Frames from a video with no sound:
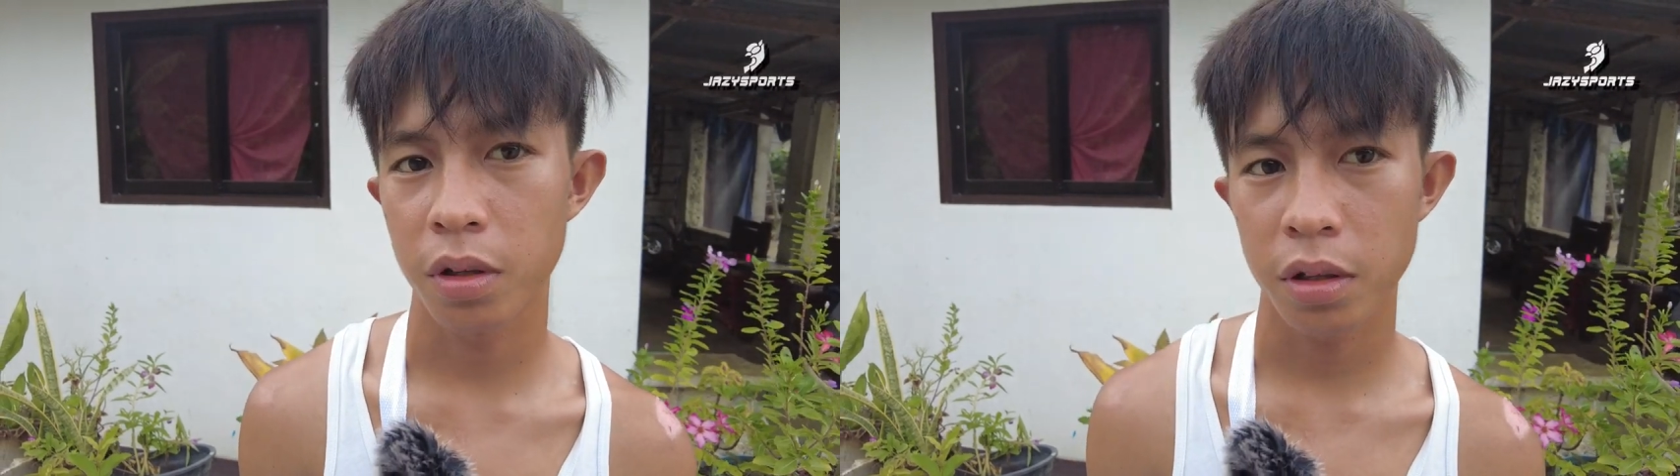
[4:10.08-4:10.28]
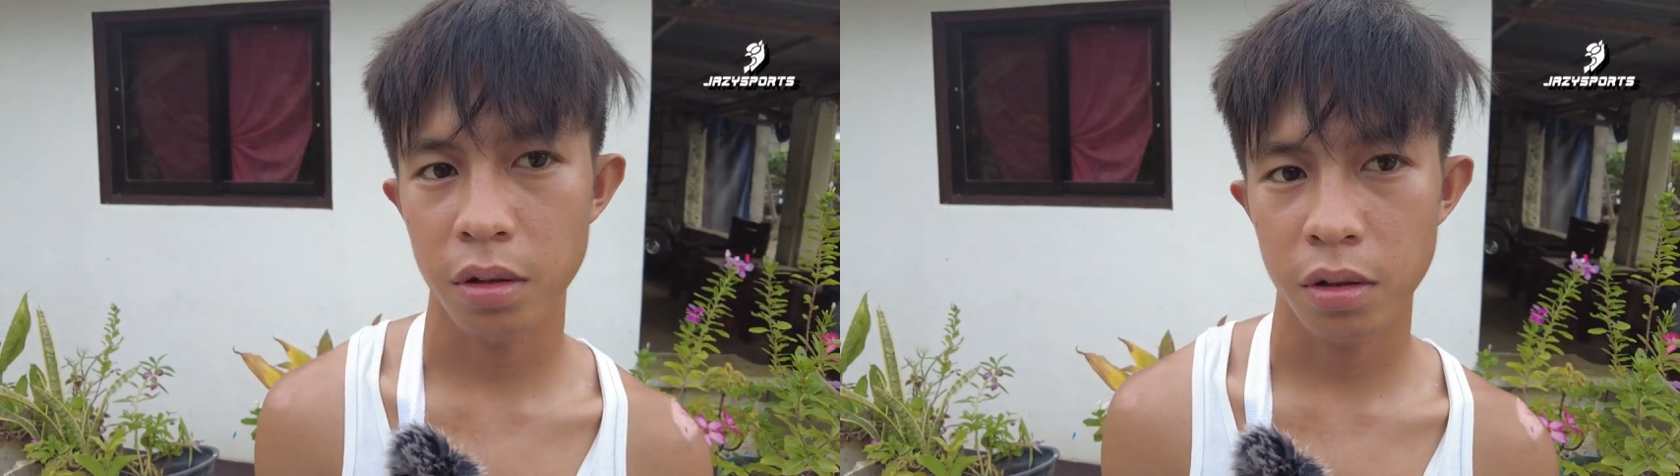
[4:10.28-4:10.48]

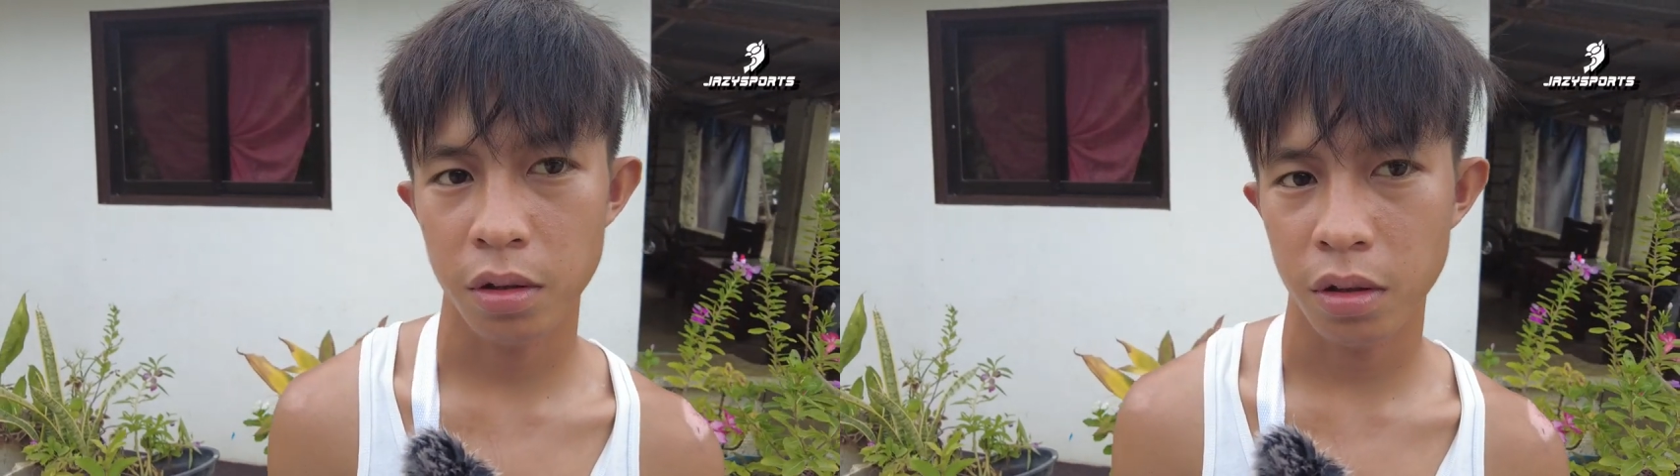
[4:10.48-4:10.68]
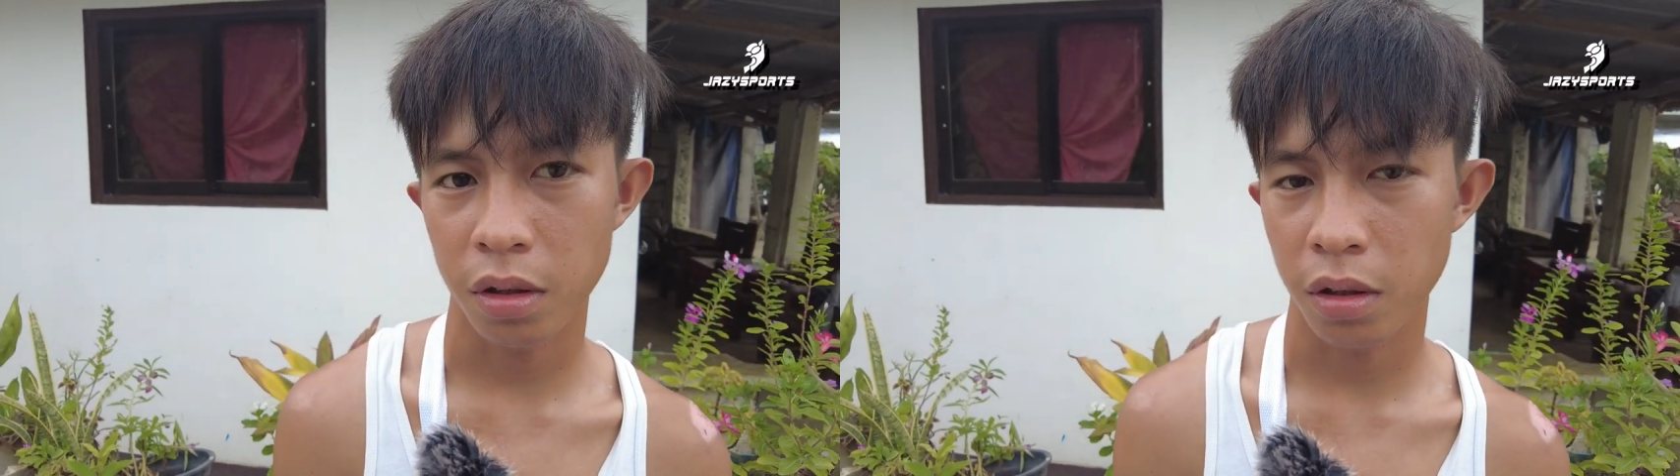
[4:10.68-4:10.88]

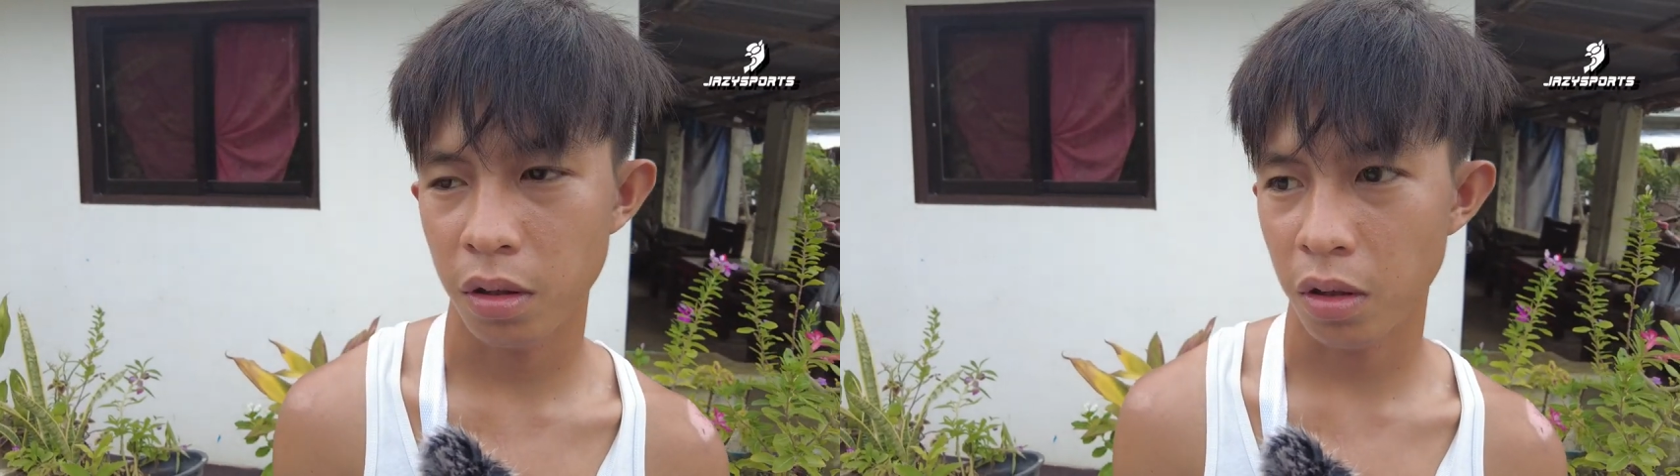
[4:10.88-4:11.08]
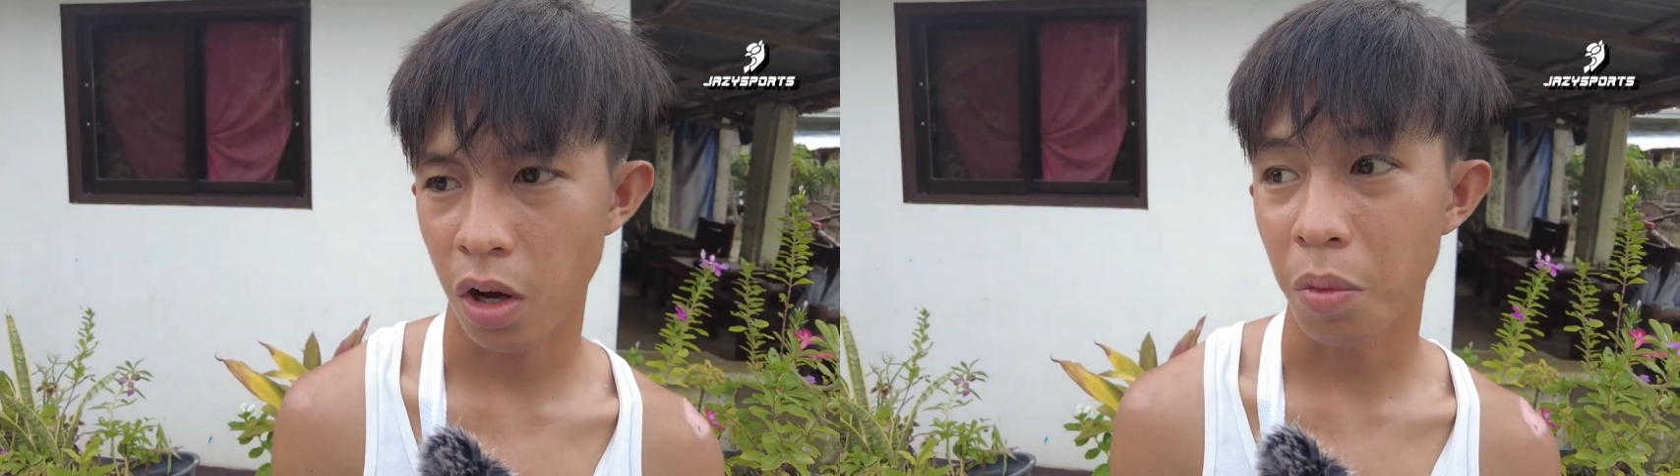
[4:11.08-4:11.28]
Mga 30,
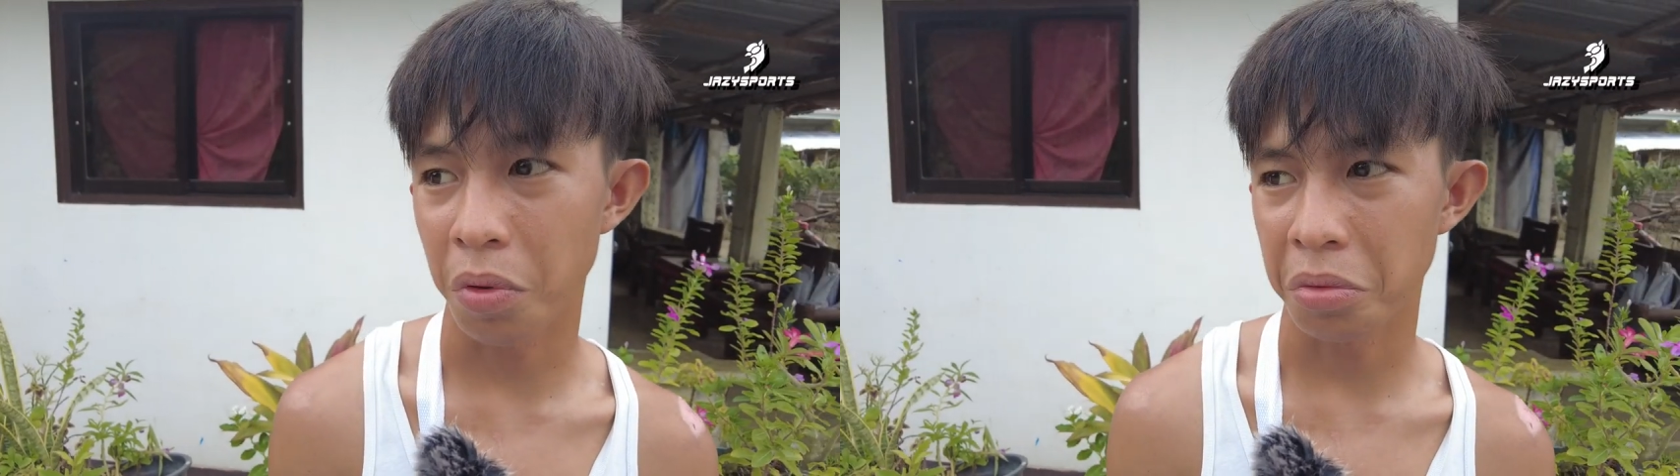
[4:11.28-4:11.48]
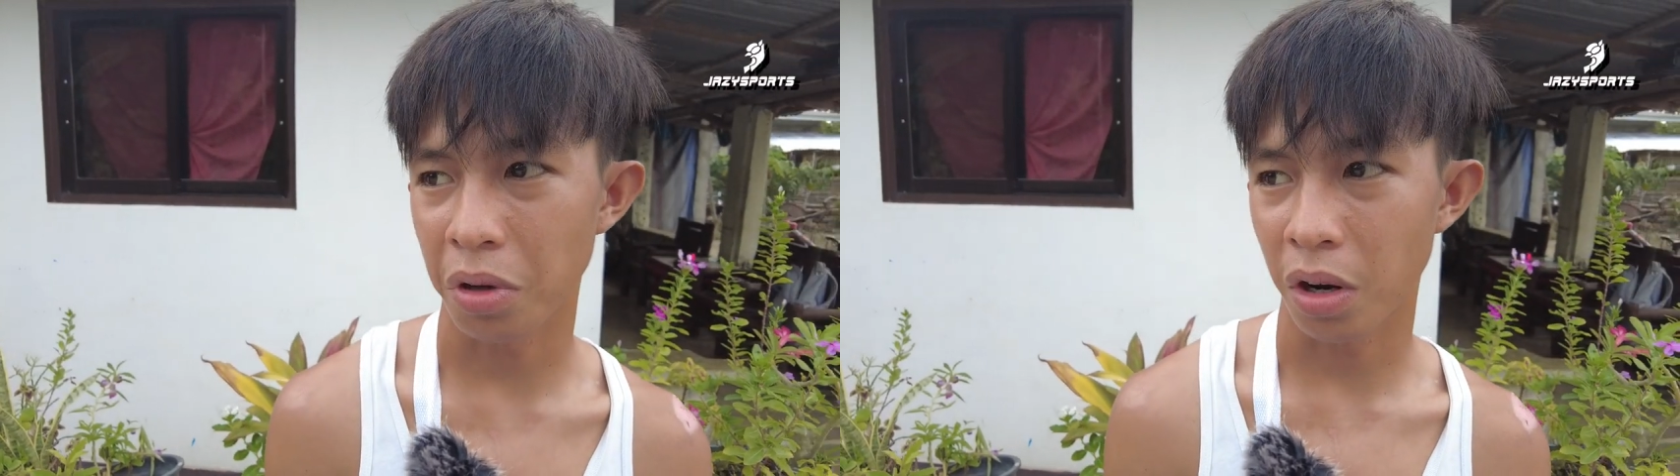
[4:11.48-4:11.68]
ganun.
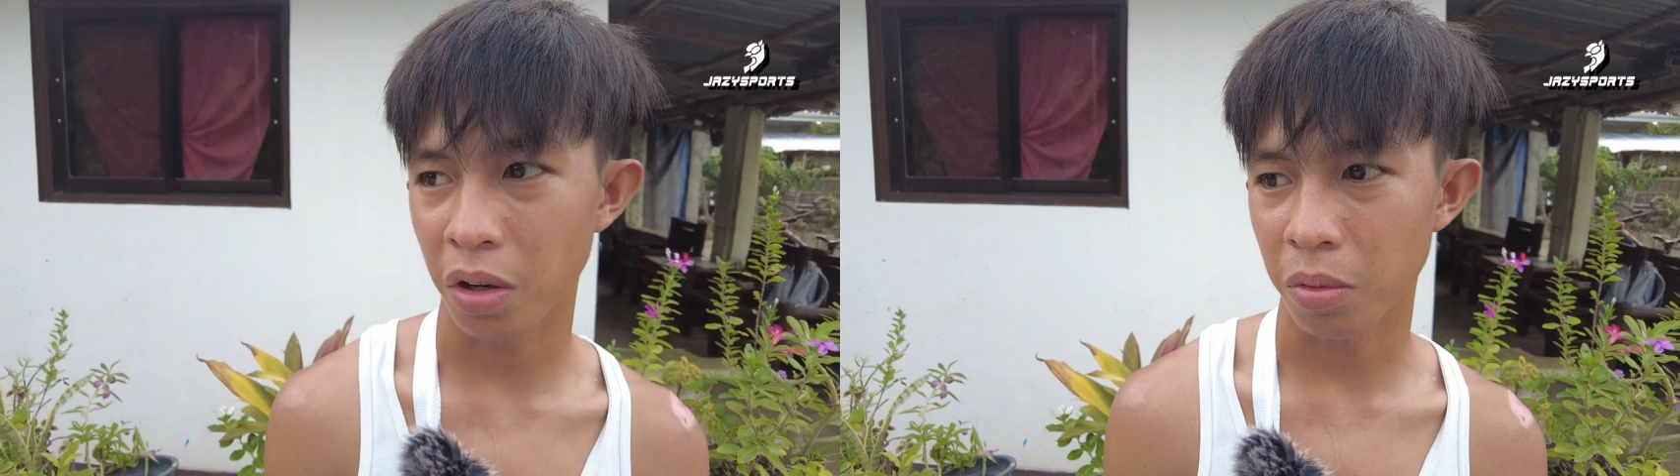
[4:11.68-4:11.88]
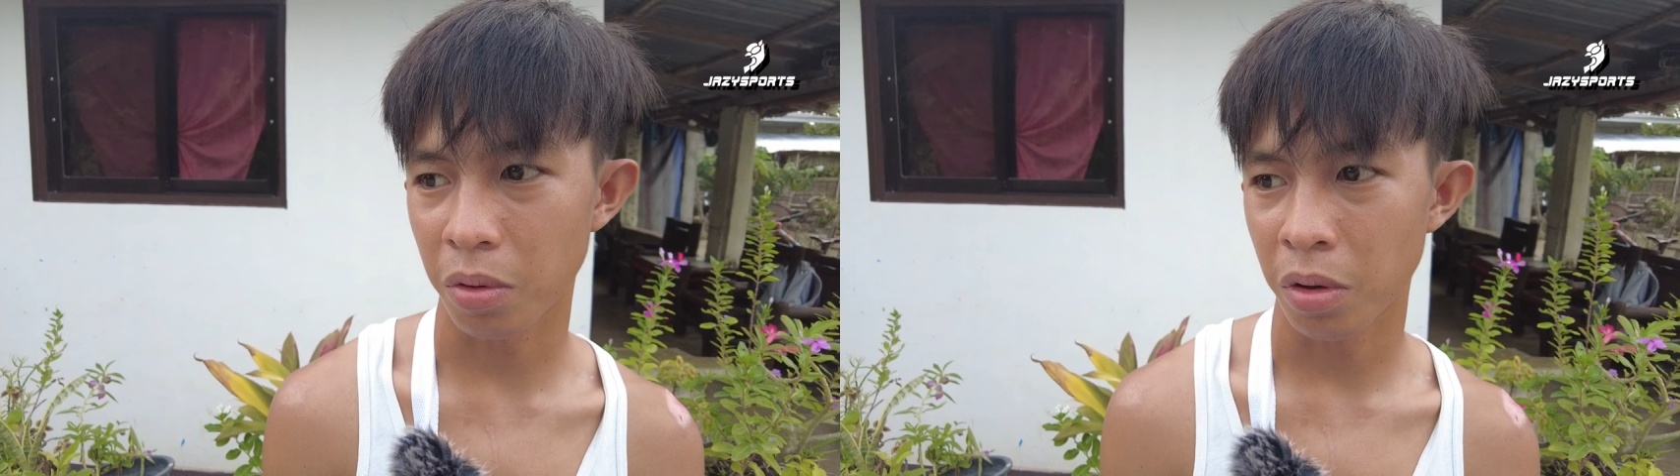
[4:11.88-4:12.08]
Opo, 30
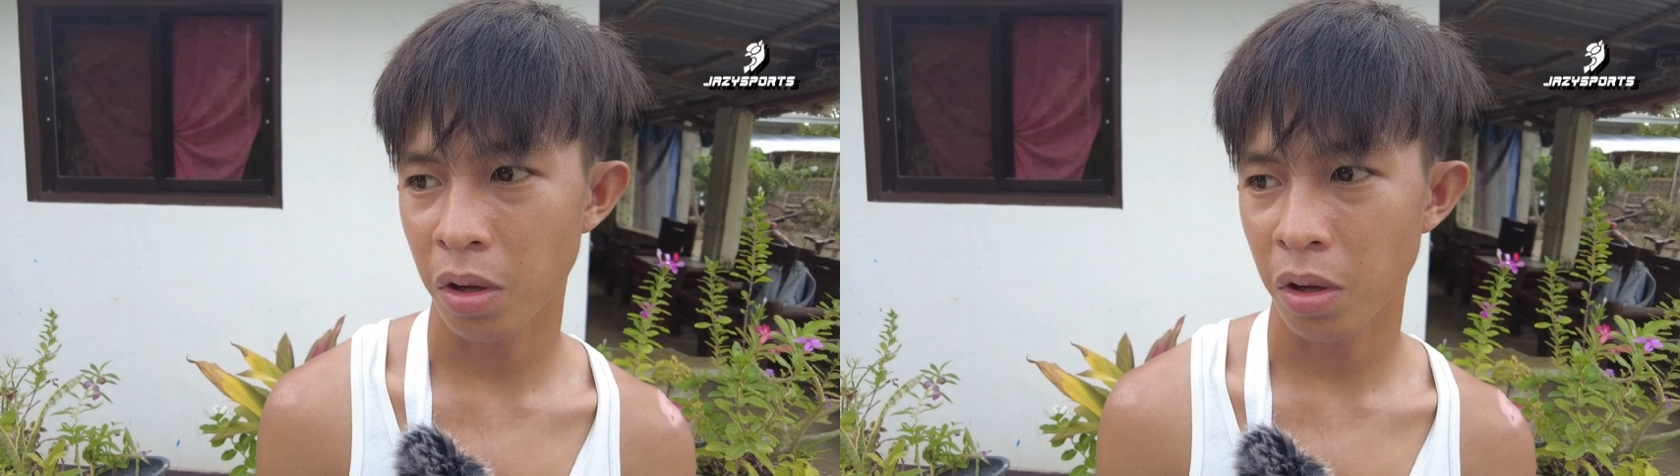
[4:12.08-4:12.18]
po.